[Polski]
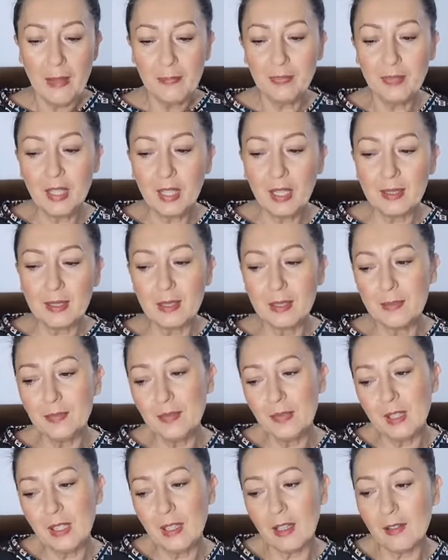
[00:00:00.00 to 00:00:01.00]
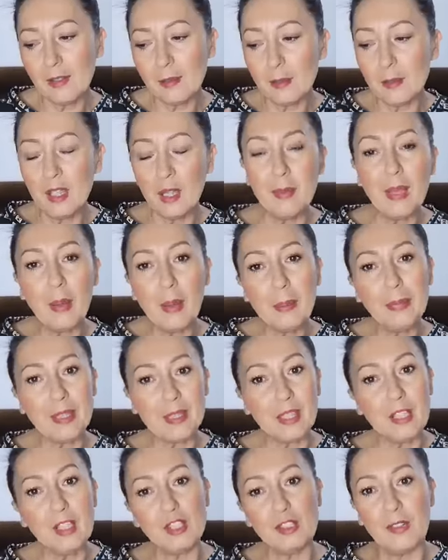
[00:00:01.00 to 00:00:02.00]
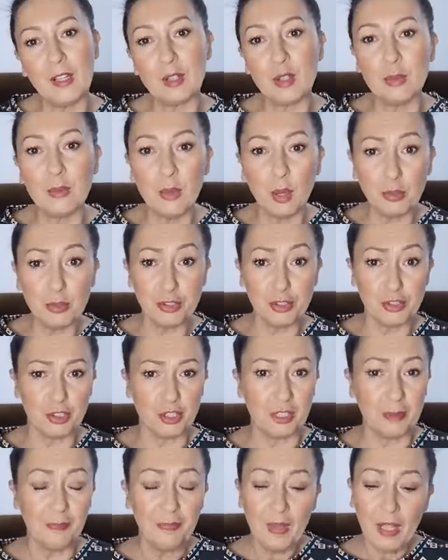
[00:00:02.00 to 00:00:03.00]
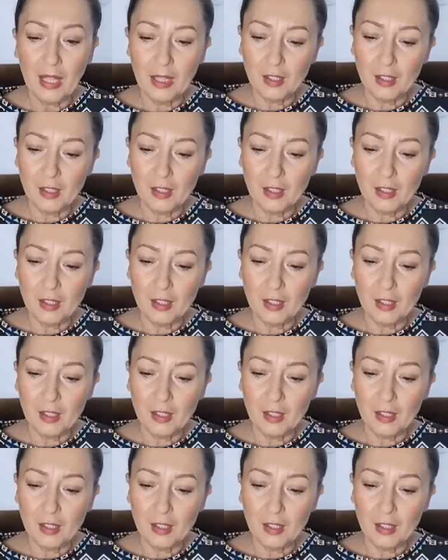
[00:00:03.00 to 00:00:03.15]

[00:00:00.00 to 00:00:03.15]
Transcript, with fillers: Nie, nie, nie miałam takiej świadomości,